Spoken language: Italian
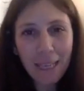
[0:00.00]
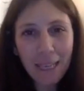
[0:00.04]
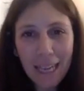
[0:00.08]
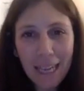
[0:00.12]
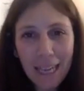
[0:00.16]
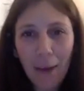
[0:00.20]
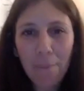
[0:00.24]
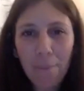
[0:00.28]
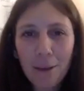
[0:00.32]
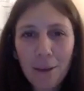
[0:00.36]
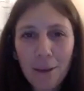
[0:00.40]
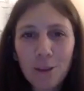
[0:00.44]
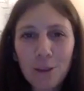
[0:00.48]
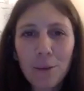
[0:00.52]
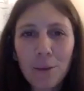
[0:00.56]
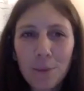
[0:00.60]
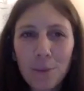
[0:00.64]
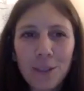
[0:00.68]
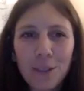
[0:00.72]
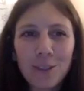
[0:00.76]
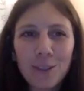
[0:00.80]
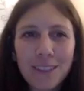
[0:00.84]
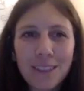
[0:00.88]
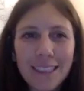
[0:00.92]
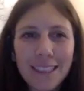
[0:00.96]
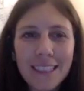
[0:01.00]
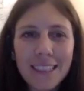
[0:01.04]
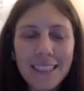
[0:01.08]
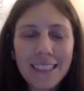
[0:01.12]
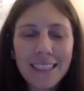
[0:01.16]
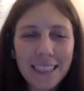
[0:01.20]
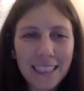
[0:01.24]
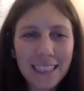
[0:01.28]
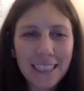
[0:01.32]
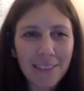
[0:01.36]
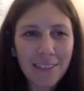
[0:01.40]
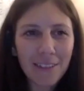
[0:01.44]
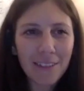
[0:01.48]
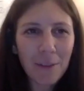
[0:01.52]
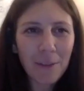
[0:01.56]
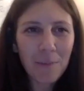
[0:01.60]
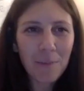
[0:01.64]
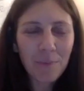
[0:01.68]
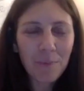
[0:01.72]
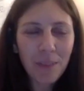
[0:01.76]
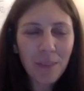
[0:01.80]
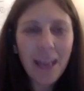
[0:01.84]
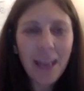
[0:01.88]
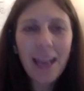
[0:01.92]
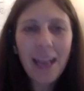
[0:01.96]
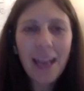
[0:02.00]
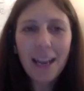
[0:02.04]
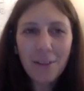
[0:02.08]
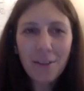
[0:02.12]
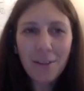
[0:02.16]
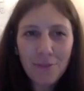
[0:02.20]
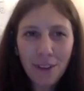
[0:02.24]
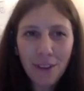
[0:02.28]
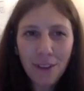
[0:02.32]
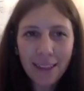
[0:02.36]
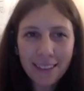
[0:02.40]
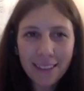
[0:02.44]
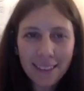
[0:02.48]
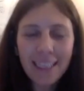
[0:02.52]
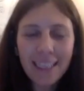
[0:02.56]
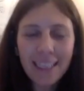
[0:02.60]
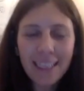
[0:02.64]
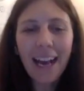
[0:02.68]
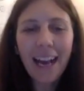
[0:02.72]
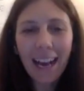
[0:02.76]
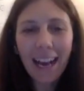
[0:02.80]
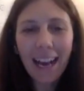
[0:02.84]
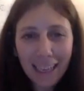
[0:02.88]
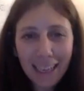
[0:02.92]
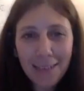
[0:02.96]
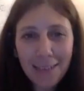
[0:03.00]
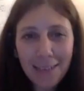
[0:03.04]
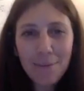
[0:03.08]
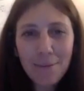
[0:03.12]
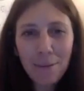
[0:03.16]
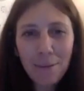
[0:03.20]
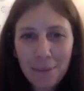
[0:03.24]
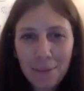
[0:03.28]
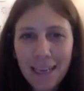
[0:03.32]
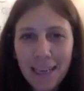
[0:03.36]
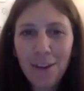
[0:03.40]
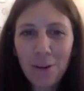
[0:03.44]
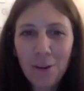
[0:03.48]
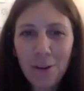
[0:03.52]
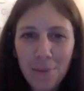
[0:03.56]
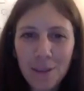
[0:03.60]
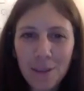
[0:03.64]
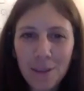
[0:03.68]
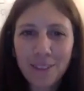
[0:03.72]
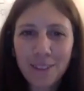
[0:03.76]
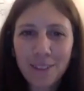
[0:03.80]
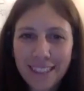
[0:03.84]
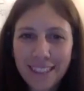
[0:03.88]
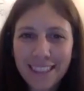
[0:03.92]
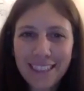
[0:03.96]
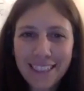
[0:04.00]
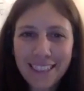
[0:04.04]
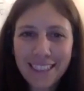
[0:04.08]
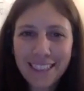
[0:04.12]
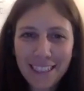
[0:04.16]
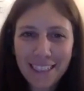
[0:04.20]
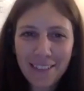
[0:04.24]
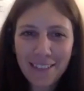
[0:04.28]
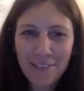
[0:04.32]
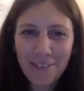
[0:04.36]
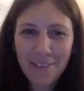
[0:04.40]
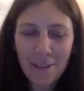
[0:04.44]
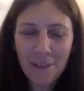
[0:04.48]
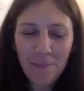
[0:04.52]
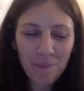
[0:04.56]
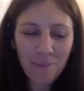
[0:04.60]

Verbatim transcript: abbiano dei periodi sensitivi. E in effetti anche i bambini hanno i periodi sensitivi.